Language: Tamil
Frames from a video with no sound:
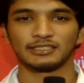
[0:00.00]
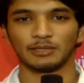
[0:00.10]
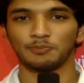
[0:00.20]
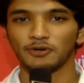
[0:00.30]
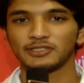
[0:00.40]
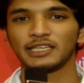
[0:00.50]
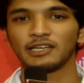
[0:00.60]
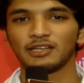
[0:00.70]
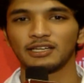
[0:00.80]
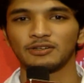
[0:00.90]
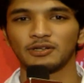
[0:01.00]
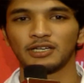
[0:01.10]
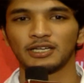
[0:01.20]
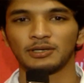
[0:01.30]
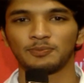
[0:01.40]
சப்போஸிங் ஒரு
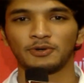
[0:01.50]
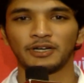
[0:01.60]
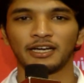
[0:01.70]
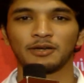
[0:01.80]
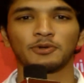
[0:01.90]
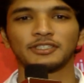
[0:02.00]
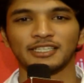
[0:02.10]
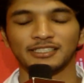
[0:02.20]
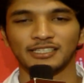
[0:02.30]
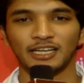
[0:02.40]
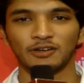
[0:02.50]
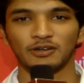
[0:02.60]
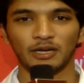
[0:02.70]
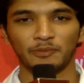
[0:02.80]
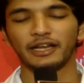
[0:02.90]
பொண்ணு எனக்கு பிடிச்சிருந்துச்சுன்னா
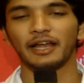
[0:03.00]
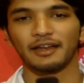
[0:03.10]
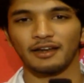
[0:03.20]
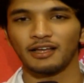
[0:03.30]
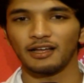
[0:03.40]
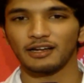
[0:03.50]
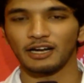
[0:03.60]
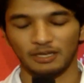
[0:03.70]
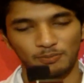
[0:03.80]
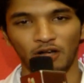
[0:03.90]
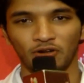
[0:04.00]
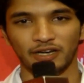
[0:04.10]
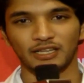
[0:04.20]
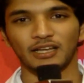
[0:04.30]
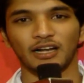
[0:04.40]
ஒரு கமிட் ஆகிட்டேன்னா கண்டிப்பாக
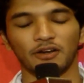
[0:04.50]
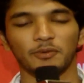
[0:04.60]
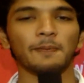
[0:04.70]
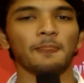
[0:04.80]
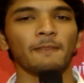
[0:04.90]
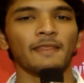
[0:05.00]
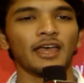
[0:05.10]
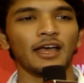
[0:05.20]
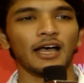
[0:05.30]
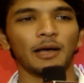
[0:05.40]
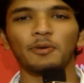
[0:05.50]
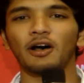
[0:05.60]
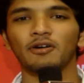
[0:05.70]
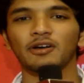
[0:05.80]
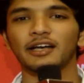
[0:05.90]
அவங்கக்கிட்ட தான் காட்டுவேன் அப்போ
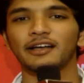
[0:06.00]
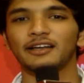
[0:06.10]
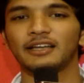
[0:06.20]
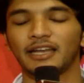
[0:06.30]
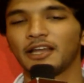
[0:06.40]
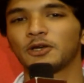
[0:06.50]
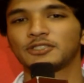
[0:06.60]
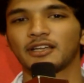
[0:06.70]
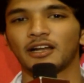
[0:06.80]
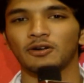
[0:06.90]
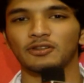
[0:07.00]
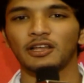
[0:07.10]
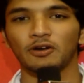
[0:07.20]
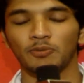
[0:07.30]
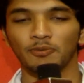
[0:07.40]
அவங்க என்ன யோசிக்கிறாங்களோ
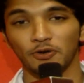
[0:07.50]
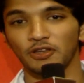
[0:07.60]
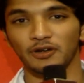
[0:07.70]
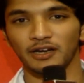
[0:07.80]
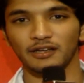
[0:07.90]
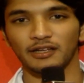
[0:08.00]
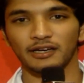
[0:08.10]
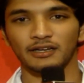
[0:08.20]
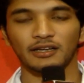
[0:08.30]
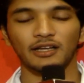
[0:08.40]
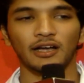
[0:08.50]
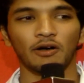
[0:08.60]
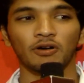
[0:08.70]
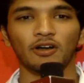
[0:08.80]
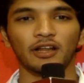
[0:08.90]
தான் ரொம்ப முக்கியம் எனக்கு ஏன்னாக்கா
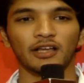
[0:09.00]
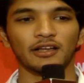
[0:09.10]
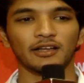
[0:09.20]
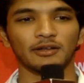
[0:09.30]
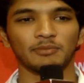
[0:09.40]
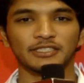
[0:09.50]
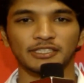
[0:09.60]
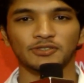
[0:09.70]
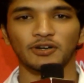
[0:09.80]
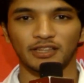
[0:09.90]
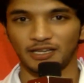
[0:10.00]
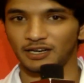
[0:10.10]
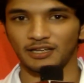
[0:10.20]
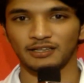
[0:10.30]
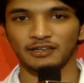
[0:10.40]
அவங்களோட பிளெஸிங்ஸோட தான்
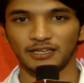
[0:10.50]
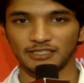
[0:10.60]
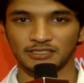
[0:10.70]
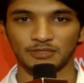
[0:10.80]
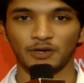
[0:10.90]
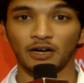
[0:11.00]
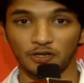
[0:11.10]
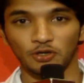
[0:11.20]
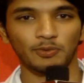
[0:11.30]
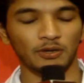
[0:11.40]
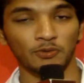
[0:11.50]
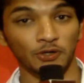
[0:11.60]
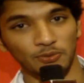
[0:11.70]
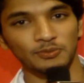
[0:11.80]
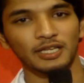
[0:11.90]
நான் அந்த ரிலேஷன்ஷிப்பை கண்டினியூ பண்ண
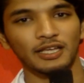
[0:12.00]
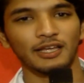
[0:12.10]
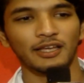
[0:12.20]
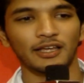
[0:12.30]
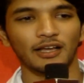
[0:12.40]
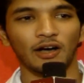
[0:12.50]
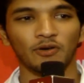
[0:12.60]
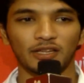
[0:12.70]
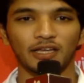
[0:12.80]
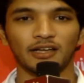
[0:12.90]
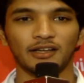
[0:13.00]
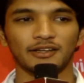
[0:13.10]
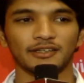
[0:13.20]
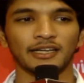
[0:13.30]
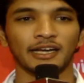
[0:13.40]
முடியும் அவங்க தான்
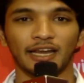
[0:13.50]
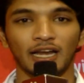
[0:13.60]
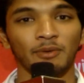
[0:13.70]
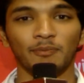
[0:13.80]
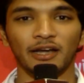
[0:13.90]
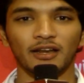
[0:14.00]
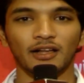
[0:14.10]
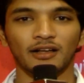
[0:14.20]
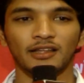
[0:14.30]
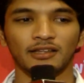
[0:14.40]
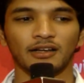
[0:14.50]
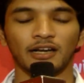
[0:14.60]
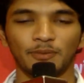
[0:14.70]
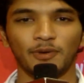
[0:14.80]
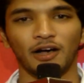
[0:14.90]
எனக்கு எல்லாமே பண்ணியிருக்காங்க அது
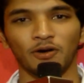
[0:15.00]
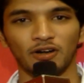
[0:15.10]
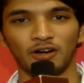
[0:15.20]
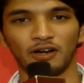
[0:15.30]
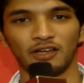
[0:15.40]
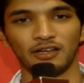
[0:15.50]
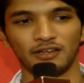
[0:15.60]
கண்டிப்பாக அவங்களோட